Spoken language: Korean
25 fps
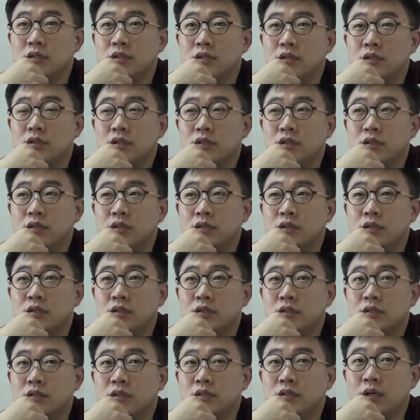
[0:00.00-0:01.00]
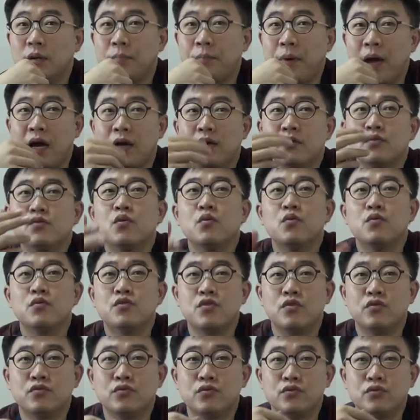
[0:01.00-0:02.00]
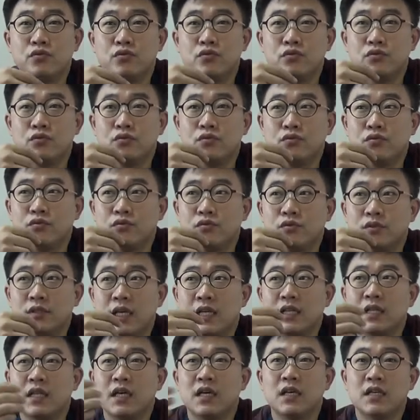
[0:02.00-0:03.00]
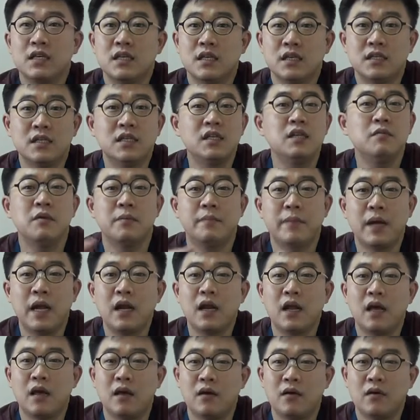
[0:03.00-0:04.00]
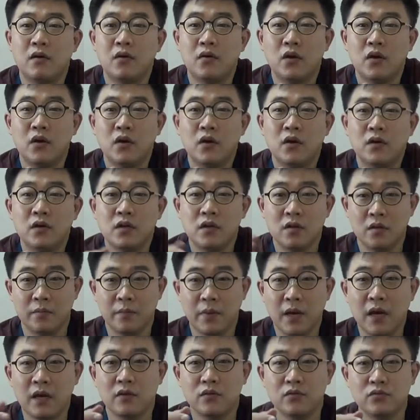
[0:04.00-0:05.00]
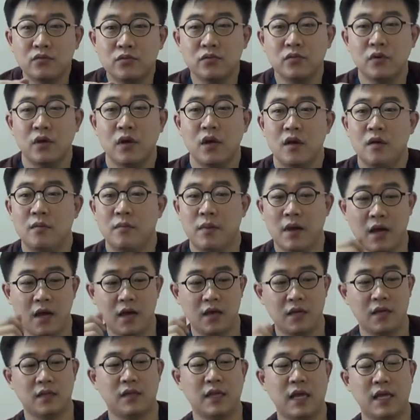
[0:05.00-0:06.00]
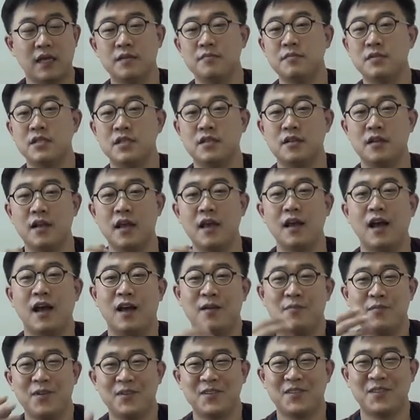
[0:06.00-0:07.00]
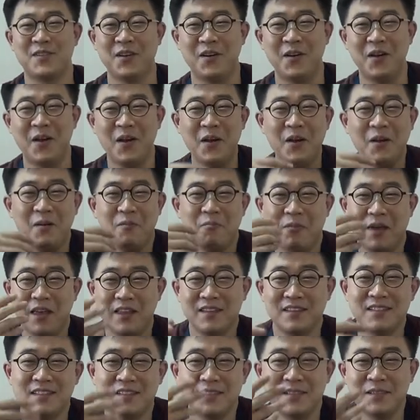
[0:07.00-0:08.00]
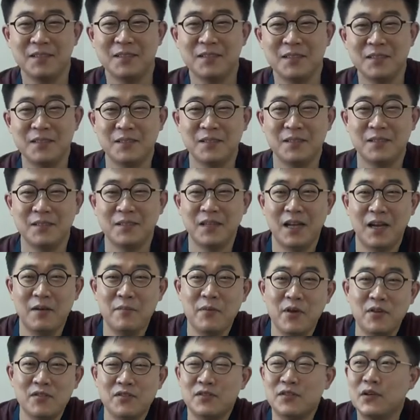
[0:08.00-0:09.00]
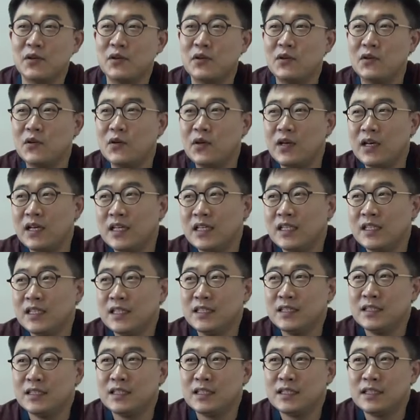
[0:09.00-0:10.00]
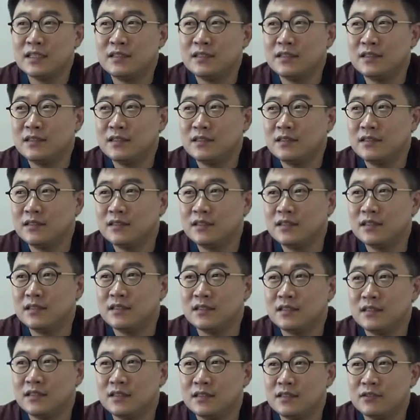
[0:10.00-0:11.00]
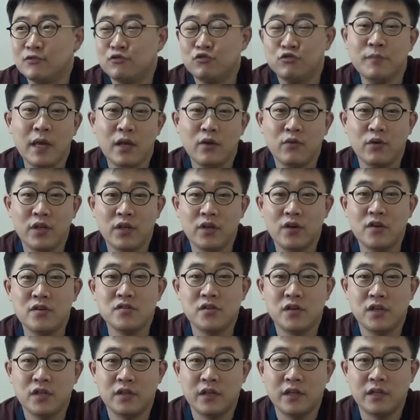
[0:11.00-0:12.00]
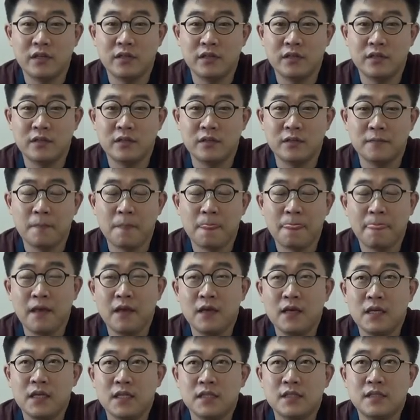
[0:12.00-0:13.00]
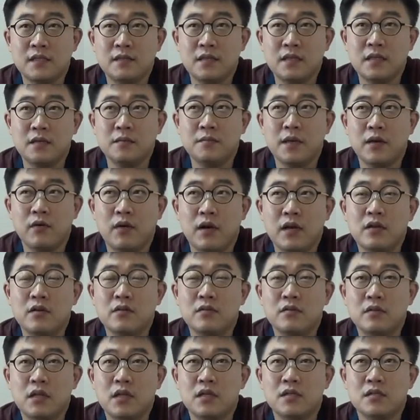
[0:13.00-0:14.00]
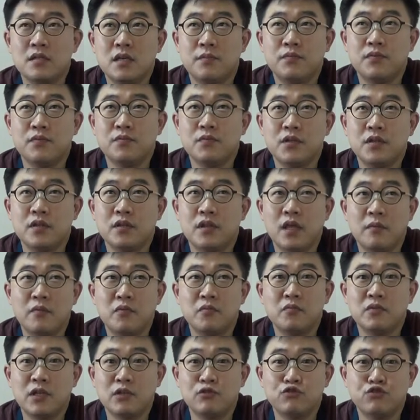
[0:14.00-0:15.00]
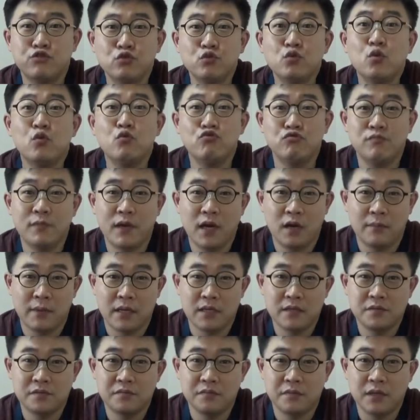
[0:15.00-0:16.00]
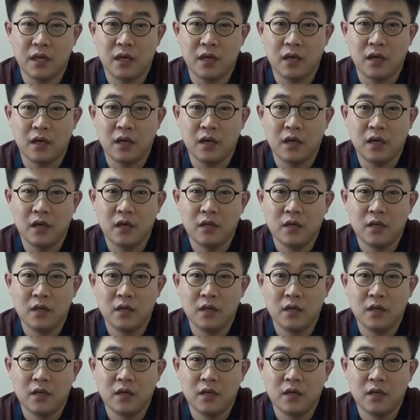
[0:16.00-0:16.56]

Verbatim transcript: 이 그러니까 방송적으로 상당히 이게 흐름이 빨라요. 흐름이 빠르고 막 이렇게 다림질을 해가면서 멘트를 하면서 이제는 그 구매로 이어져야 되는 스팀에 관련된 제품들이 대부분 다 충동 구매가 많습니다.